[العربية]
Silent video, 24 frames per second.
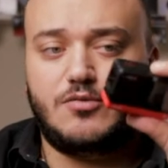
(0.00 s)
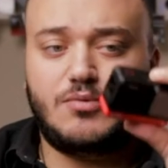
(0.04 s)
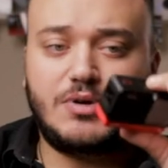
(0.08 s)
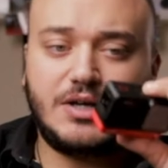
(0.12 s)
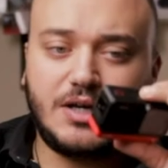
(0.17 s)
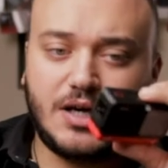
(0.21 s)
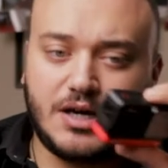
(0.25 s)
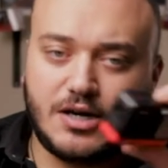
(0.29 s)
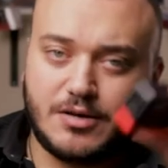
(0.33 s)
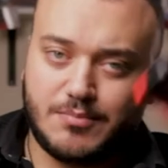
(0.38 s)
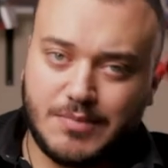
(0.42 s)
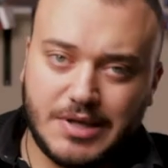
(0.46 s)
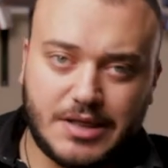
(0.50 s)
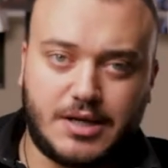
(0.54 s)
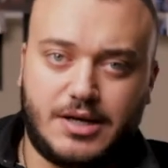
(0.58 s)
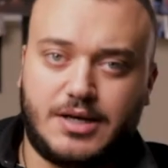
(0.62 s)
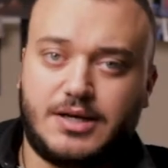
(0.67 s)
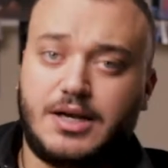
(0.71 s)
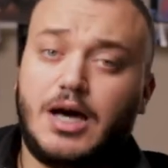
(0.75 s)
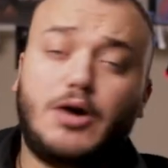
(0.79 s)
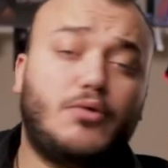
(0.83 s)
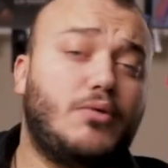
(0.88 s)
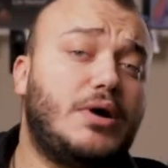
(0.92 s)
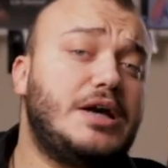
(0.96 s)
ال1 ار
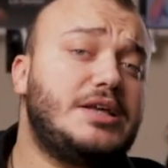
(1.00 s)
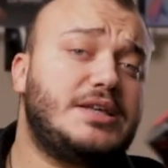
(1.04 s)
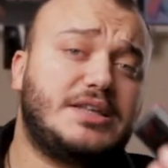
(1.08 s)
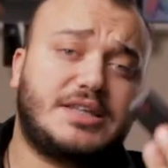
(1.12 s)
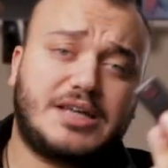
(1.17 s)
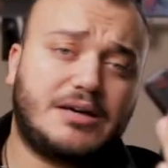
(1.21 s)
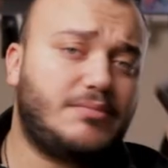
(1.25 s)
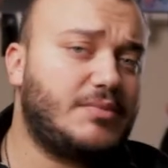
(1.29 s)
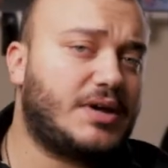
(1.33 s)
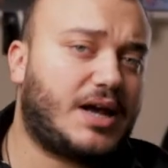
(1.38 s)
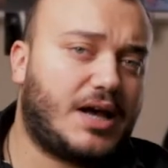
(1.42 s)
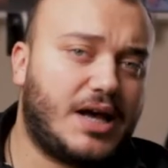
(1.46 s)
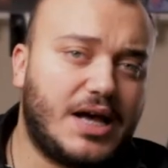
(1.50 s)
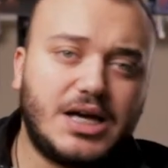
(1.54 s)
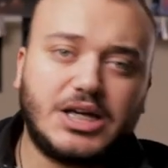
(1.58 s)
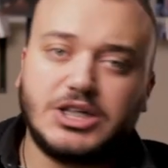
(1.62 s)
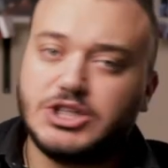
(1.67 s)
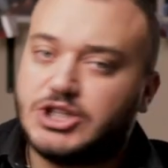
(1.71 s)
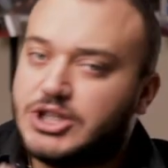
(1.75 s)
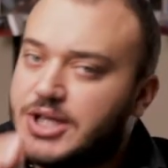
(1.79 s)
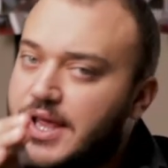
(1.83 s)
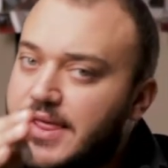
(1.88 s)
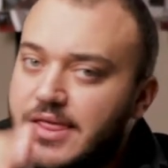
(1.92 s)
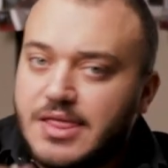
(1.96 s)
مثلا او اي كاميرا
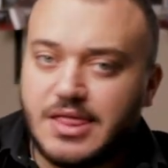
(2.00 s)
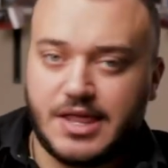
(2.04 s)
اكشن